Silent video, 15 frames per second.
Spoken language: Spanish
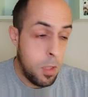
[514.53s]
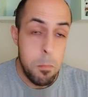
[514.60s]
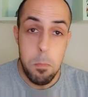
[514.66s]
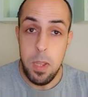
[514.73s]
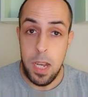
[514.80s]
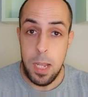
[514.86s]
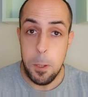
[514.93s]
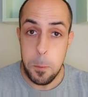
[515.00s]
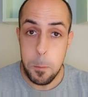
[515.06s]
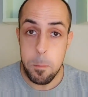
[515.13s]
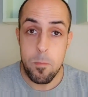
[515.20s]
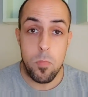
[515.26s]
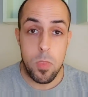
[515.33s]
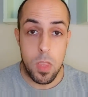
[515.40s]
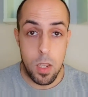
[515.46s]
Mira,
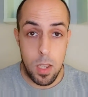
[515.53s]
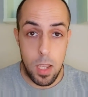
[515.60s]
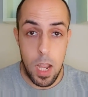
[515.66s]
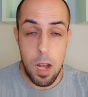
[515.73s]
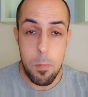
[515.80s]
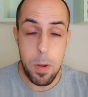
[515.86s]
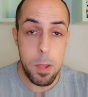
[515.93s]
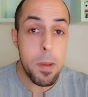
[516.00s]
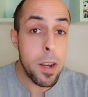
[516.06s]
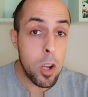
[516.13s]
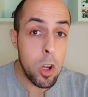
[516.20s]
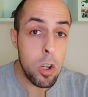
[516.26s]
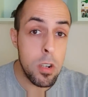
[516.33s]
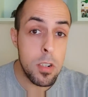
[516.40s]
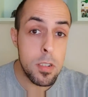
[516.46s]
el primer
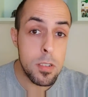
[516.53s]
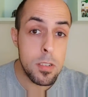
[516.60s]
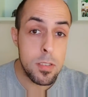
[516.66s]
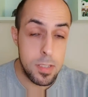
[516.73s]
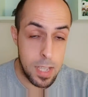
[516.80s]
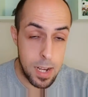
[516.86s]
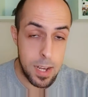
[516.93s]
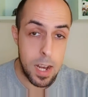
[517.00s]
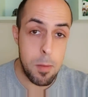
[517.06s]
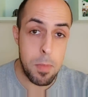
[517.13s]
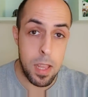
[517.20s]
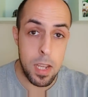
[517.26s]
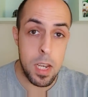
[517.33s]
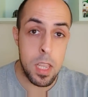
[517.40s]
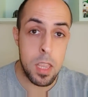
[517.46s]
gol del Real
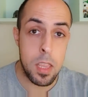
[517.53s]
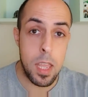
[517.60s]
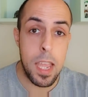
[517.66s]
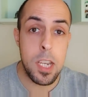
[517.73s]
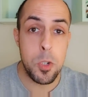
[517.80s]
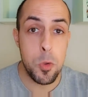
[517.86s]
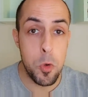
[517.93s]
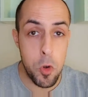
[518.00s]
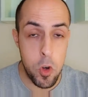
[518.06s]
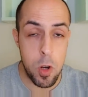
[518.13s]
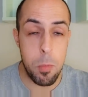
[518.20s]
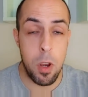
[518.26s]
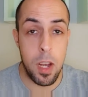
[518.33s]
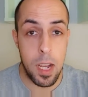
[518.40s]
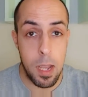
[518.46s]
Madrid es un
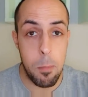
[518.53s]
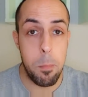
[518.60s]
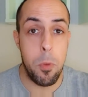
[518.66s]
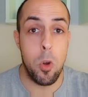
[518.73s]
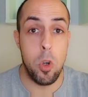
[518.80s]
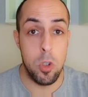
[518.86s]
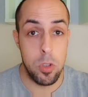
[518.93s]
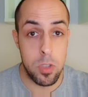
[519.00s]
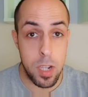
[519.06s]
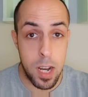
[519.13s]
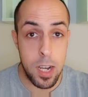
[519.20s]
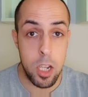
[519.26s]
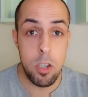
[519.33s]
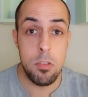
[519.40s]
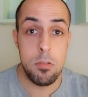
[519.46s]
robo en campo
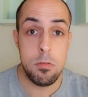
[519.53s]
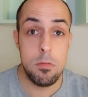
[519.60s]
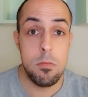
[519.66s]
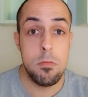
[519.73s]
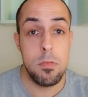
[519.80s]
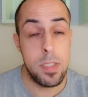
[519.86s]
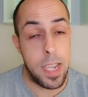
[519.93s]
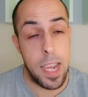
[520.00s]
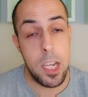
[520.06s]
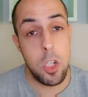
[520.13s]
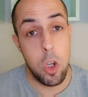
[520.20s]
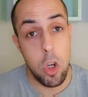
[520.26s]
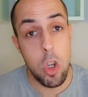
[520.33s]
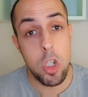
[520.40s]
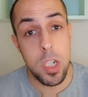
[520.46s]
contrario, que
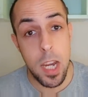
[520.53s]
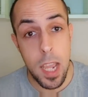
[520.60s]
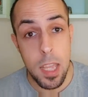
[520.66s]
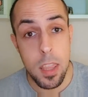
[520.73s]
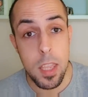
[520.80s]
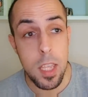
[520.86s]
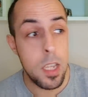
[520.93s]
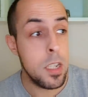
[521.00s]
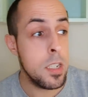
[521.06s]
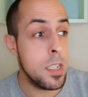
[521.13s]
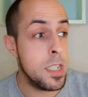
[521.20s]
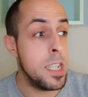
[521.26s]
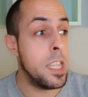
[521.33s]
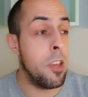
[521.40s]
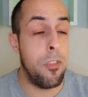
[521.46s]
eso no se hace
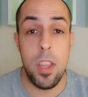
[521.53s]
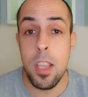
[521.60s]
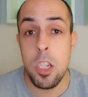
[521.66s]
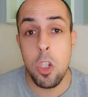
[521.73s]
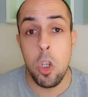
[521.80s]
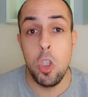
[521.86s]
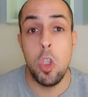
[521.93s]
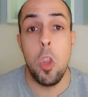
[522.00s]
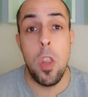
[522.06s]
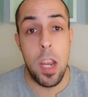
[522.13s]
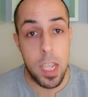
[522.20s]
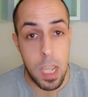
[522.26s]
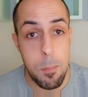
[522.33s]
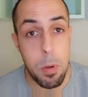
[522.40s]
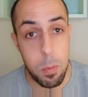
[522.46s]
si defiendes con todo el
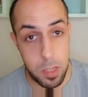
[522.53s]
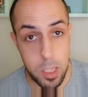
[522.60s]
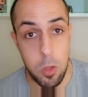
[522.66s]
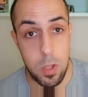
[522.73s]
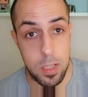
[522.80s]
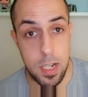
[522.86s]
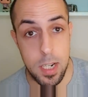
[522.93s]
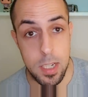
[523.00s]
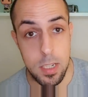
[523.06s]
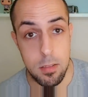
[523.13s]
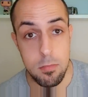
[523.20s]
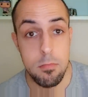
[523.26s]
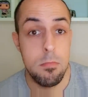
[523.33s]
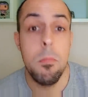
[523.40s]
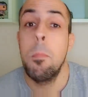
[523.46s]
equipo metido
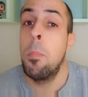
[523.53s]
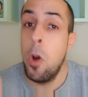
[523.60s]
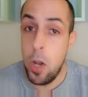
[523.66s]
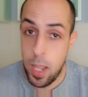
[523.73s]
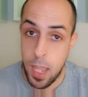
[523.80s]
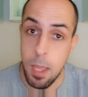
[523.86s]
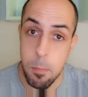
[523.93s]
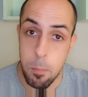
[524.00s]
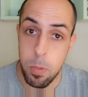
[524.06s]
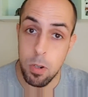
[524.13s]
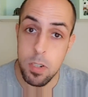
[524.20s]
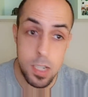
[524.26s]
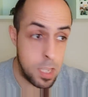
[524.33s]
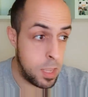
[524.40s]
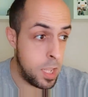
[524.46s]
atrás. Por ejemplo,
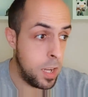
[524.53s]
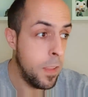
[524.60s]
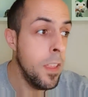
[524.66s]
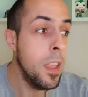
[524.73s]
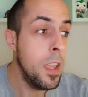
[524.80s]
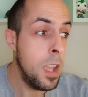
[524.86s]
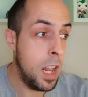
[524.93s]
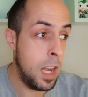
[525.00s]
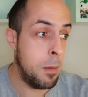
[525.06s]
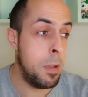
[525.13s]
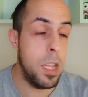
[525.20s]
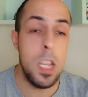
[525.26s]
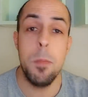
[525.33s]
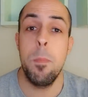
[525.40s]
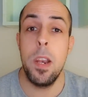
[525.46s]
es decir, el Real
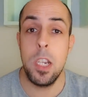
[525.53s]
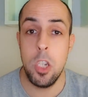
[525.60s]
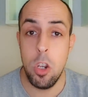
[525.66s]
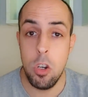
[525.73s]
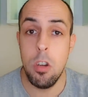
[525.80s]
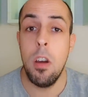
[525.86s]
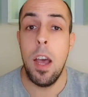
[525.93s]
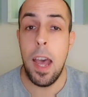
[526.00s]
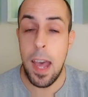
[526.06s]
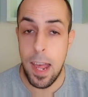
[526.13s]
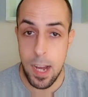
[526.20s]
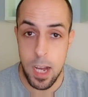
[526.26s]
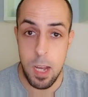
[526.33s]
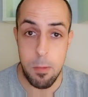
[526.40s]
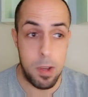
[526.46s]
Madrid presionó
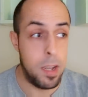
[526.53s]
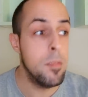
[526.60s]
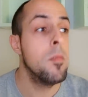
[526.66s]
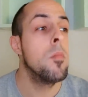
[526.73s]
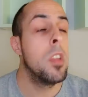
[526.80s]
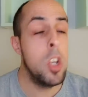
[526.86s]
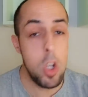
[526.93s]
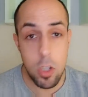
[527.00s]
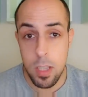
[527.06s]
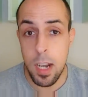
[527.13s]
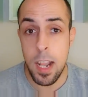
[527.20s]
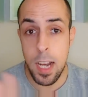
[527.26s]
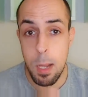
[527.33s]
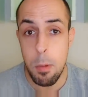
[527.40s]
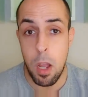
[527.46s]
arriba, no tan
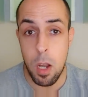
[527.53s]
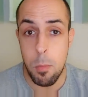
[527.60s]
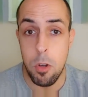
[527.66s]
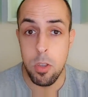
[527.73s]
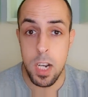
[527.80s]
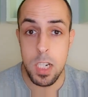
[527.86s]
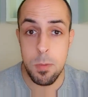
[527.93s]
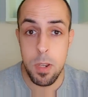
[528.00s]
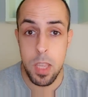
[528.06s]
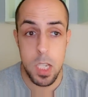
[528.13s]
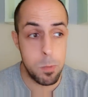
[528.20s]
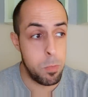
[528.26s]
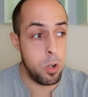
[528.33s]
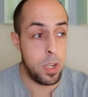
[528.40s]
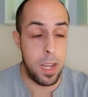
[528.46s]
arriba como otras
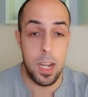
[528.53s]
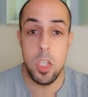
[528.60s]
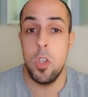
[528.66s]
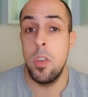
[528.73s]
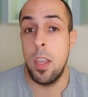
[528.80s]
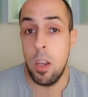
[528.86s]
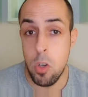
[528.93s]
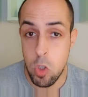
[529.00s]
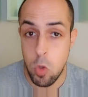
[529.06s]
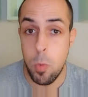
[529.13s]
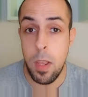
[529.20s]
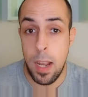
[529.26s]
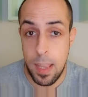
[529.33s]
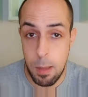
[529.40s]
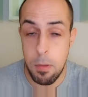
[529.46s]
veces, porque el hecho de que no
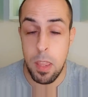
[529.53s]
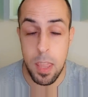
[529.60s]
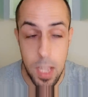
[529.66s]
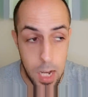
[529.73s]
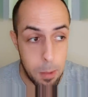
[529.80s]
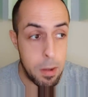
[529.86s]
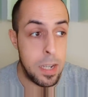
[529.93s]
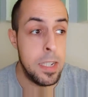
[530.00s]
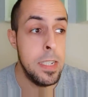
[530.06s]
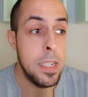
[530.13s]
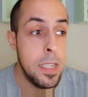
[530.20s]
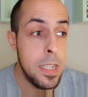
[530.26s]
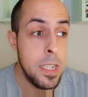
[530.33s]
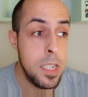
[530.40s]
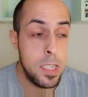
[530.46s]
estuviera David Álava
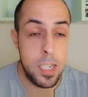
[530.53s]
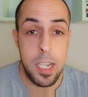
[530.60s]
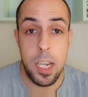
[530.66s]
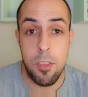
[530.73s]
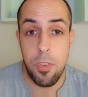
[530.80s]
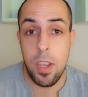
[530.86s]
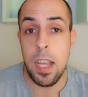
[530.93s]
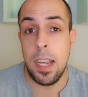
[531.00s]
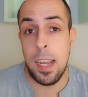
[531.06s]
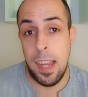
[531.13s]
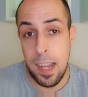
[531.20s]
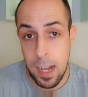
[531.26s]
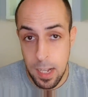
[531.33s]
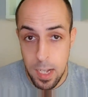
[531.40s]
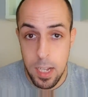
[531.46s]
significa que
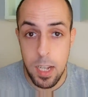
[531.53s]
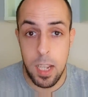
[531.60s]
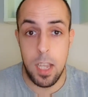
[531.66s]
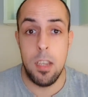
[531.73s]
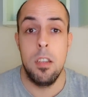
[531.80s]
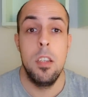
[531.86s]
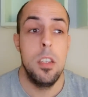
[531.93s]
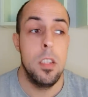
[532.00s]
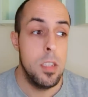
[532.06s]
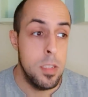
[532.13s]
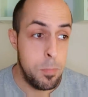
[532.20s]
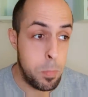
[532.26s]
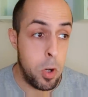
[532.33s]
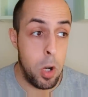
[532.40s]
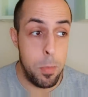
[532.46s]
la línea,
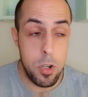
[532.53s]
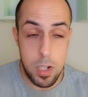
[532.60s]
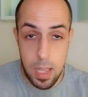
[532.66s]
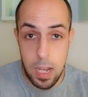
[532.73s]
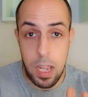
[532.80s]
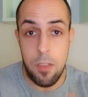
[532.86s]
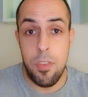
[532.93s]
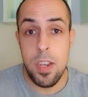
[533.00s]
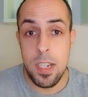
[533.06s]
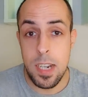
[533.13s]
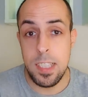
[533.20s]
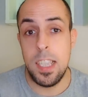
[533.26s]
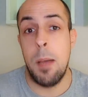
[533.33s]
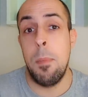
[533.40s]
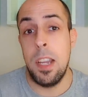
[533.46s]
por lo menos la de la defensa,
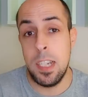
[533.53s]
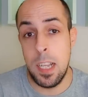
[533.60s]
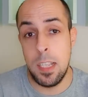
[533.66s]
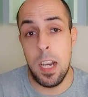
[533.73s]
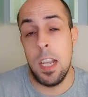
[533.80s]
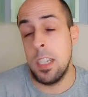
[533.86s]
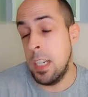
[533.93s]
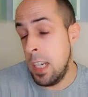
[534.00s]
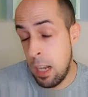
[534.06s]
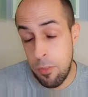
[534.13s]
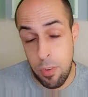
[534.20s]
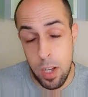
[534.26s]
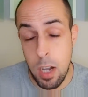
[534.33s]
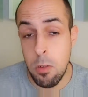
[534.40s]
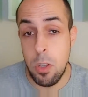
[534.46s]
está más atrás y al
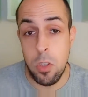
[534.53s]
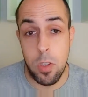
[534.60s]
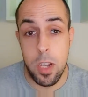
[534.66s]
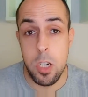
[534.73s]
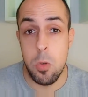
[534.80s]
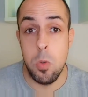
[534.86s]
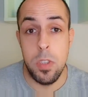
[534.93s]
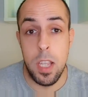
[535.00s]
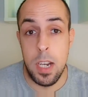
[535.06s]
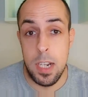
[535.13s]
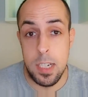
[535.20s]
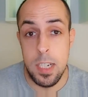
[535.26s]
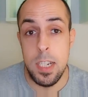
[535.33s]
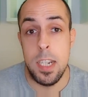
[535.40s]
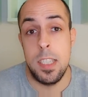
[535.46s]
final cuando quieres juntar
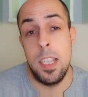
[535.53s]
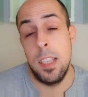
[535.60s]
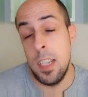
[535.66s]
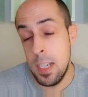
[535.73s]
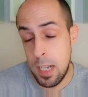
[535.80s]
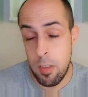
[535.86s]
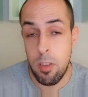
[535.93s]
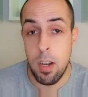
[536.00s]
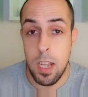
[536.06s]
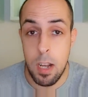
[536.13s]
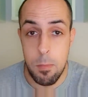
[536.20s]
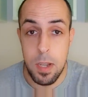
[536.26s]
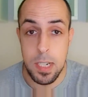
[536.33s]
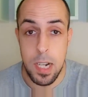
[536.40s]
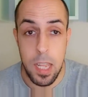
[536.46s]
las líneas te tienes que
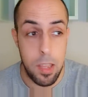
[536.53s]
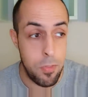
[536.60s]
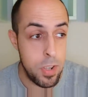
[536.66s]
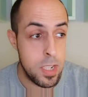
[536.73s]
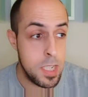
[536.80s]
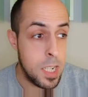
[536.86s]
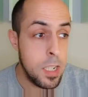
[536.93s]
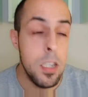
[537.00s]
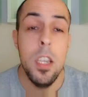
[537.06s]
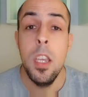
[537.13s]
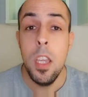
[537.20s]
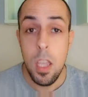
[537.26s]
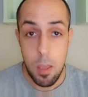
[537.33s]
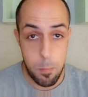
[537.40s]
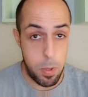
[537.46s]
acercar más a la defensa,
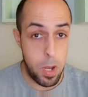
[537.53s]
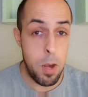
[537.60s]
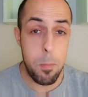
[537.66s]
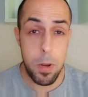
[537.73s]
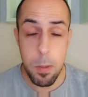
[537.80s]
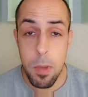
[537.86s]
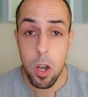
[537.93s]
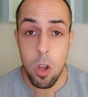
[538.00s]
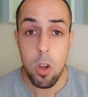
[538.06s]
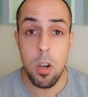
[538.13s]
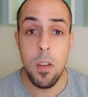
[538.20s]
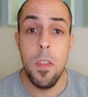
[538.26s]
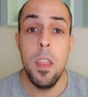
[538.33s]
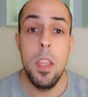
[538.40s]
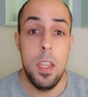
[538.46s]
pero el primer
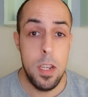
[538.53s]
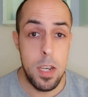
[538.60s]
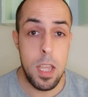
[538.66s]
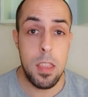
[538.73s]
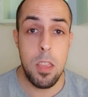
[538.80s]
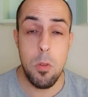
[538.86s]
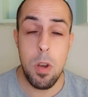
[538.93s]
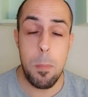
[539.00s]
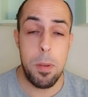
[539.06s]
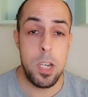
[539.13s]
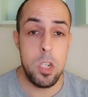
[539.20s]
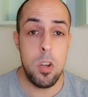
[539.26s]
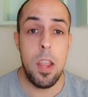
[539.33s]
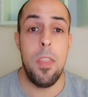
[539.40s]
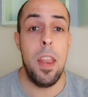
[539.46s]
gol nace de una
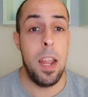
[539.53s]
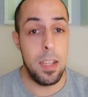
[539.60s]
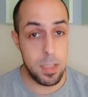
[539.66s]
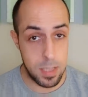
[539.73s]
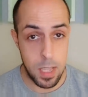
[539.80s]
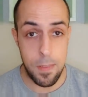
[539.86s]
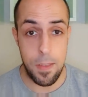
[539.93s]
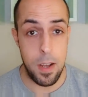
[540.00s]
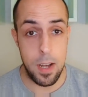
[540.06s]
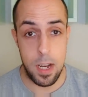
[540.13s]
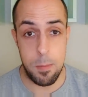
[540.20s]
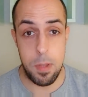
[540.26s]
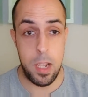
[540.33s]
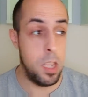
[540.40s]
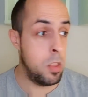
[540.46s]
presión adelantada del Real
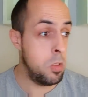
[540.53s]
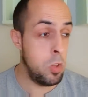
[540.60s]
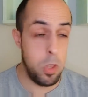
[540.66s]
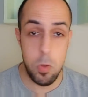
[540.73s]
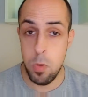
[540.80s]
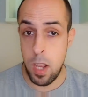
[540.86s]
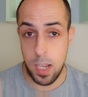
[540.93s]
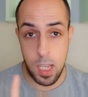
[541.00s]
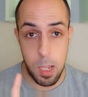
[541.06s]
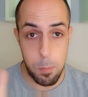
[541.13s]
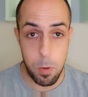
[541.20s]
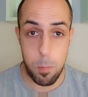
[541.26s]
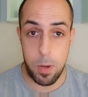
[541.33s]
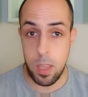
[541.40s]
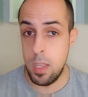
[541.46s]
Madrid, no de un
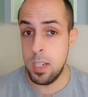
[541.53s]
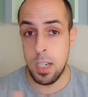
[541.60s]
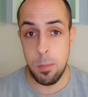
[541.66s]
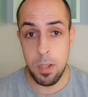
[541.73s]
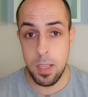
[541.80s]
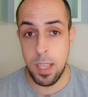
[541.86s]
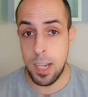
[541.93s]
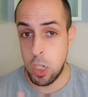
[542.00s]
equipo precisamente que